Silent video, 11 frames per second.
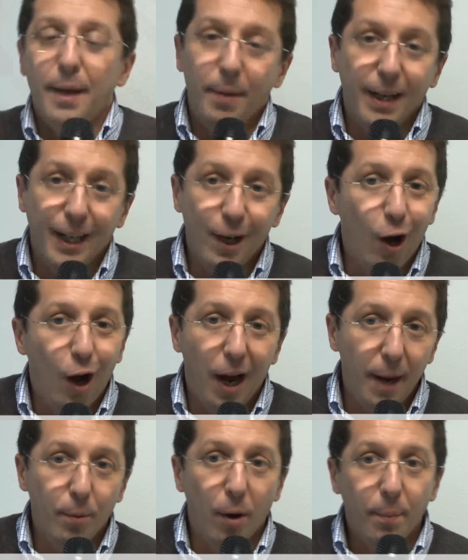e perché no,
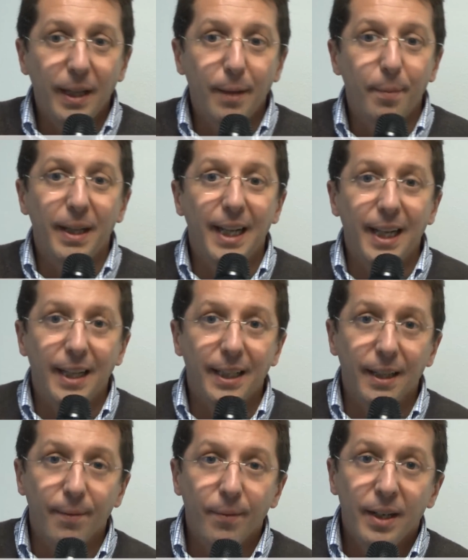ai propri
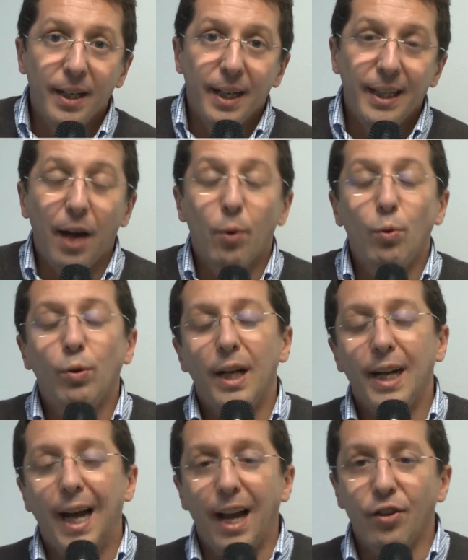dipendenti. Dare un utile
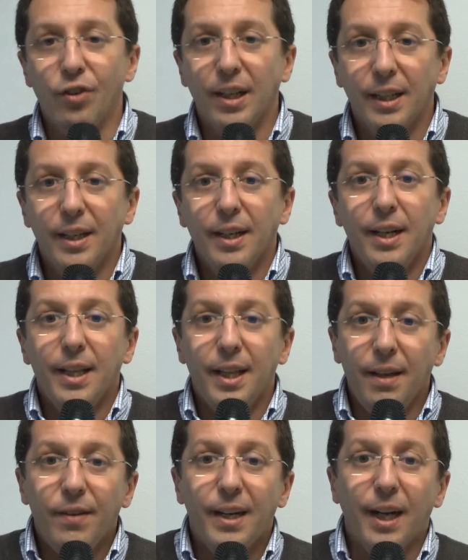gadget
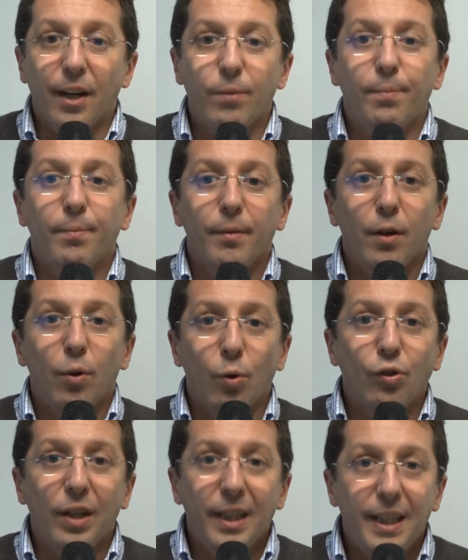significa
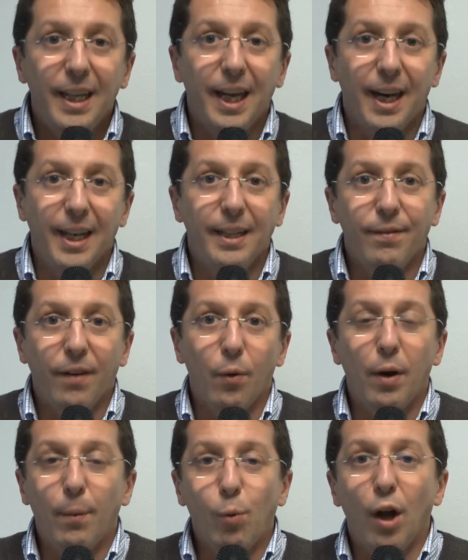consentire di fare
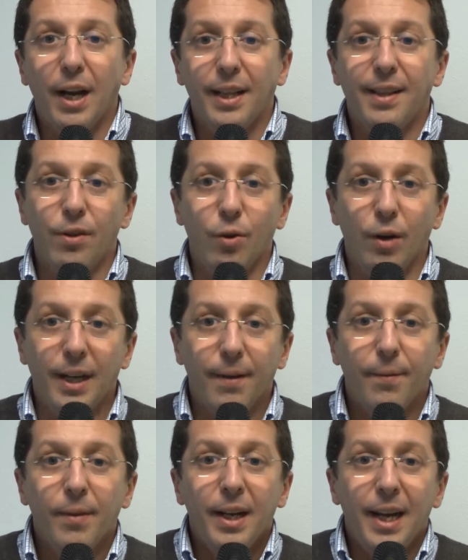una buona azione
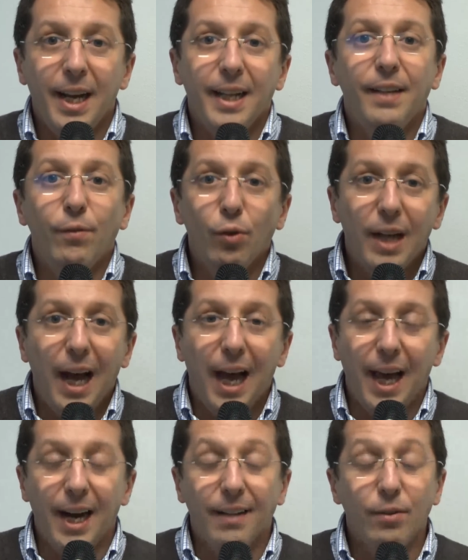e
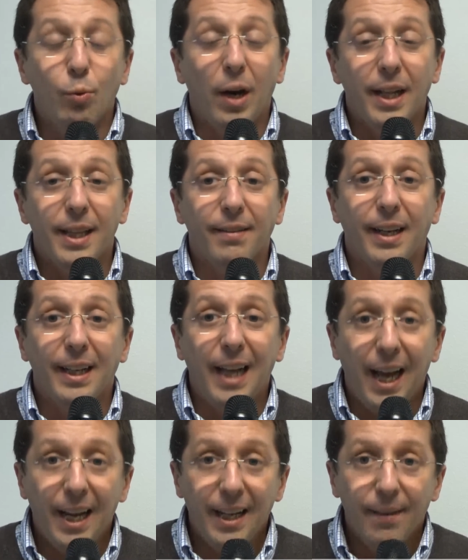divulgare la sicurezza
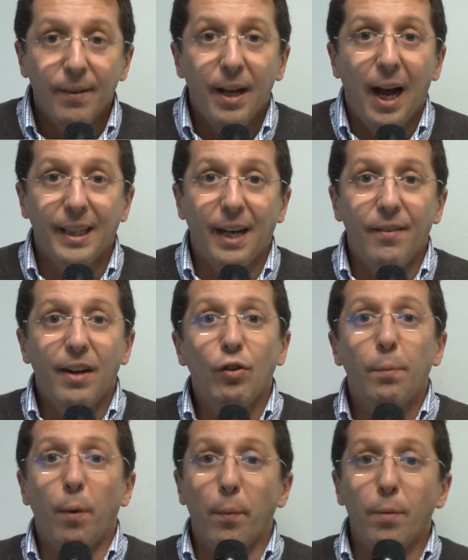stradale attraverso
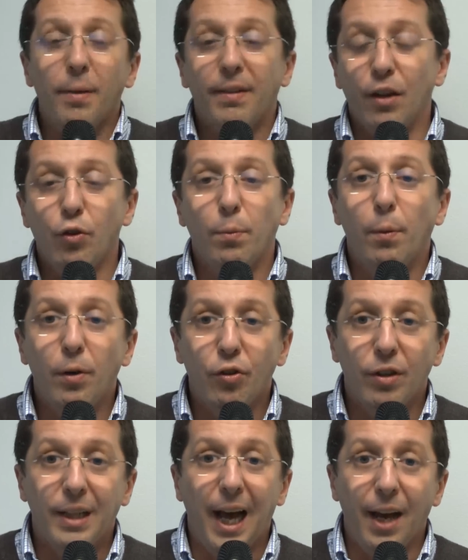il proprio messaggio
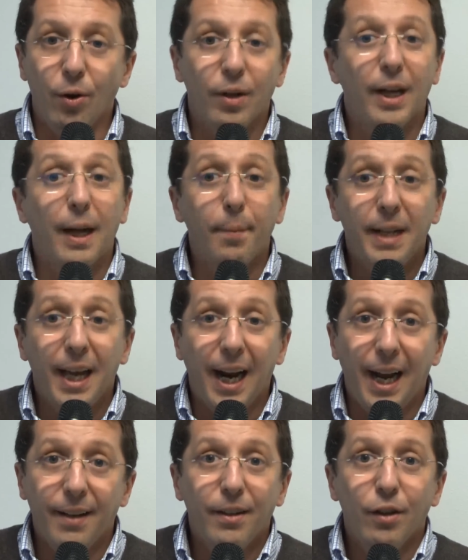pubblicitario che
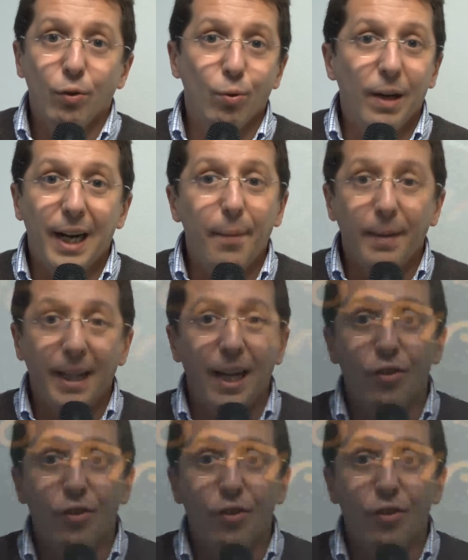camminerà sulle gambe della